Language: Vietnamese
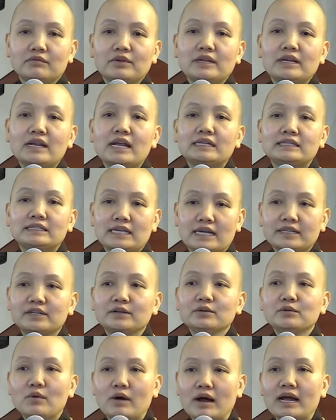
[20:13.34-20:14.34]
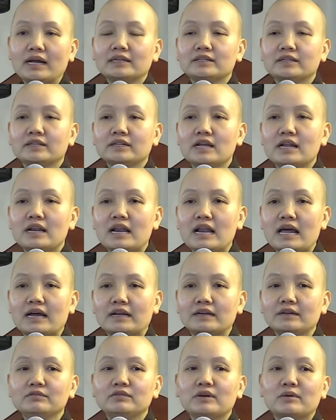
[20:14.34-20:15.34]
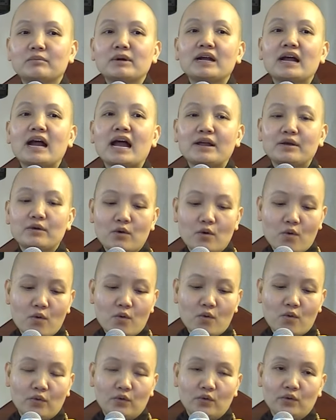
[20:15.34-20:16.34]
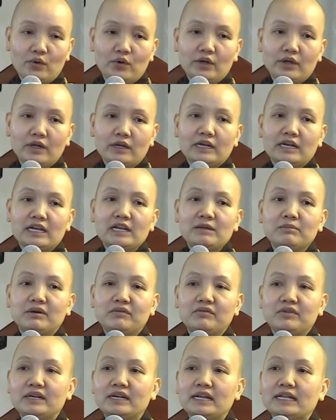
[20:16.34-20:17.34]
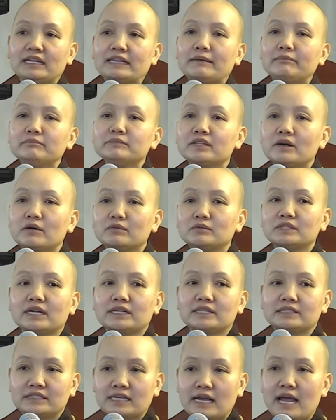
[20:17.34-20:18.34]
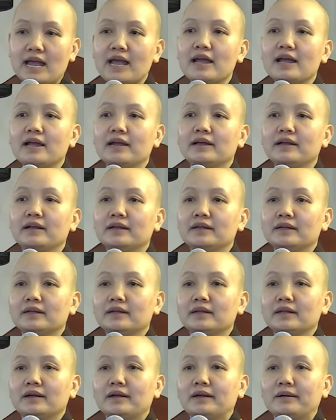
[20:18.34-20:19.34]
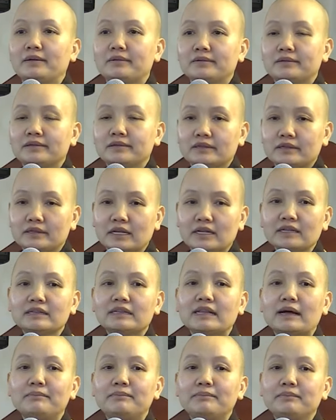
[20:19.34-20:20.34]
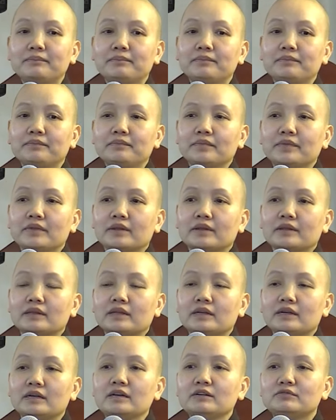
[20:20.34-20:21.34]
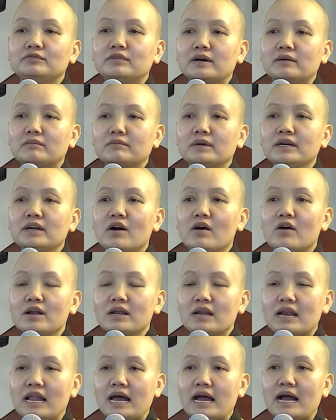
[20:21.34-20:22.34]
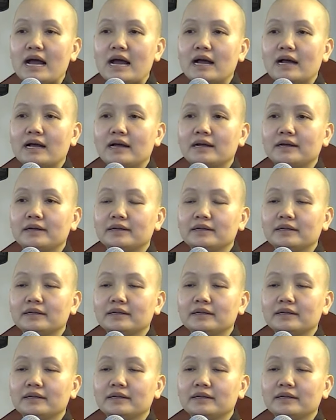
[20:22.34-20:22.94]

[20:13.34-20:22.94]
vị này sẽ chứng quả, cho nên là Đức Phật mới khai ngộ. Khi mà vị này tắm xong sạch sẽ, tĩnh tâm, thì Đức Phật mới nói là